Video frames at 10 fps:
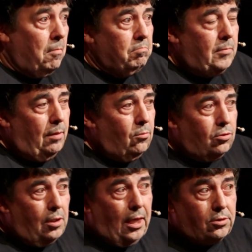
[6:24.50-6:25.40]
Tenemos
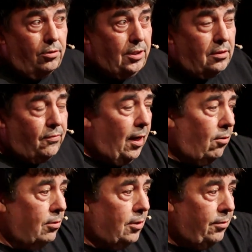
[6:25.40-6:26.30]
el caso de James
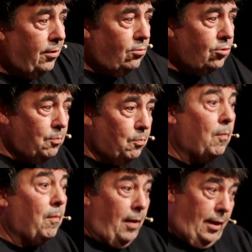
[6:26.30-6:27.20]
Franco en The Deuce,
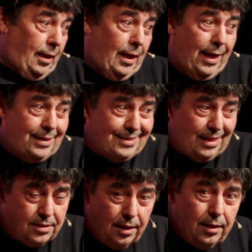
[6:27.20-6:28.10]
y esta
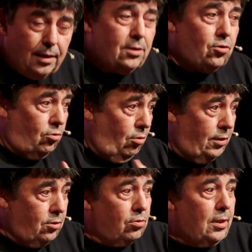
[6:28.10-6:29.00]
serie es otro de
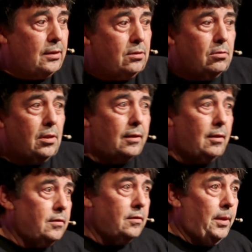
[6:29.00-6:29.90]
estos casos, la
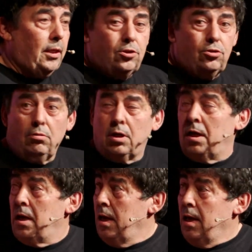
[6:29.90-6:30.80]
actriz Svenja Jung
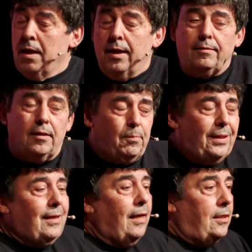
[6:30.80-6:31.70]

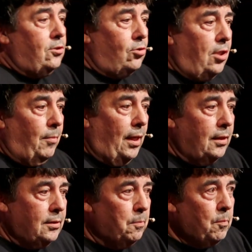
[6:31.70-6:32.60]
interpreta a las dos
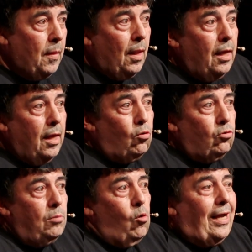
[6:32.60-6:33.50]
gemelas. Y por
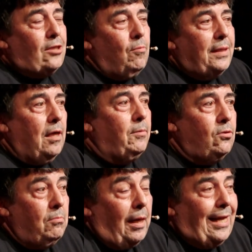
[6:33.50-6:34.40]
último, el caso más, el
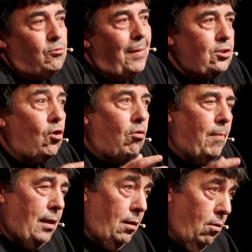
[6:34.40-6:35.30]
caso más
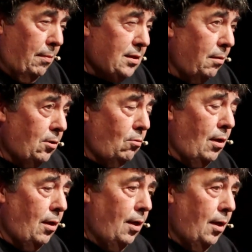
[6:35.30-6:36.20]
normal, no más
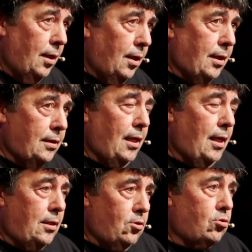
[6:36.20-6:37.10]
habitual, que es que
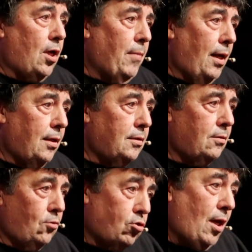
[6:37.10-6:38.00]
las dos gemelas,
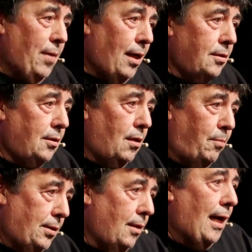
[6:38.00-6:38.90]
dos gemelas
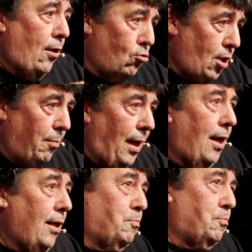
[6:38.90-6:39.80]
interpreten a dos
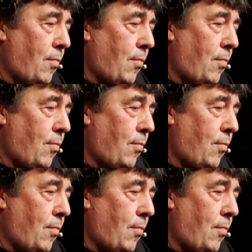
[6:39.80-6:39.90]
gemelas.